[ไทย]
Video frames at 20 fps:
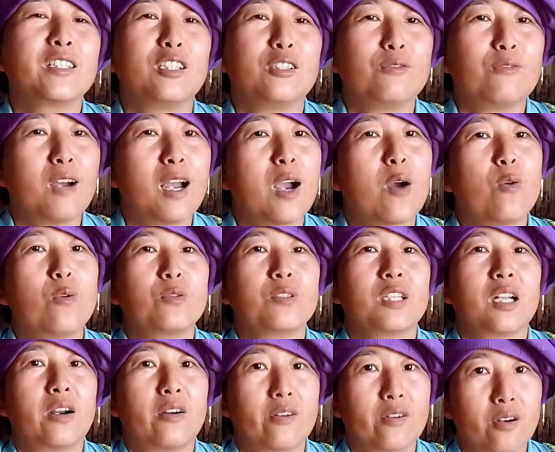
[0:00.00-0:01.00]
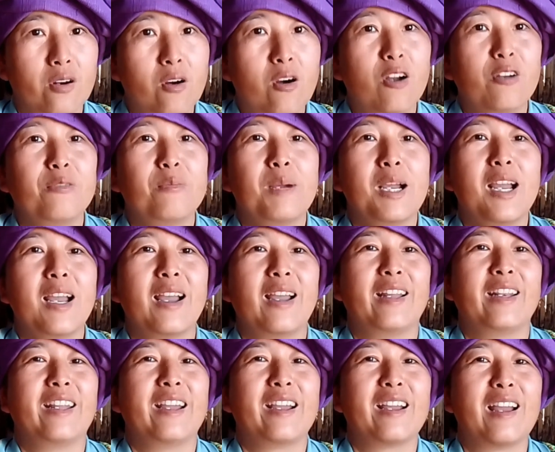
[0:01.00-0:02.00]
คิดว่าคงจะร้อนมาก
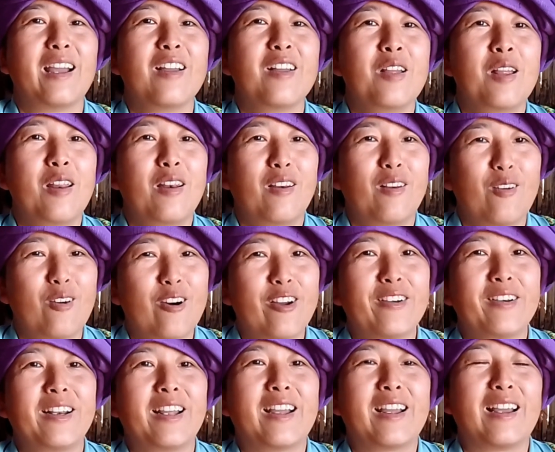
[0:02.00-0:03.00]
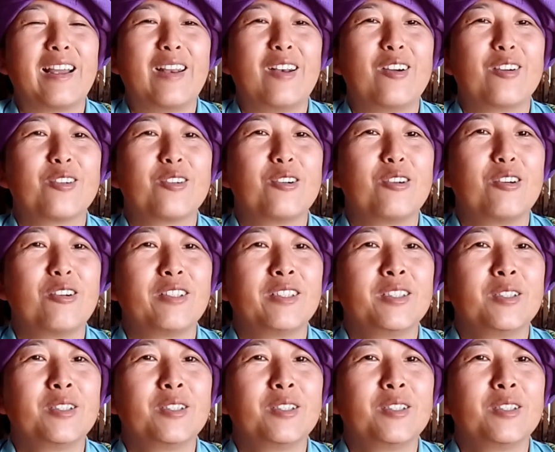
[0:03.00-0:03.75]
นะคะ ร้อนนะคะ แล้วก็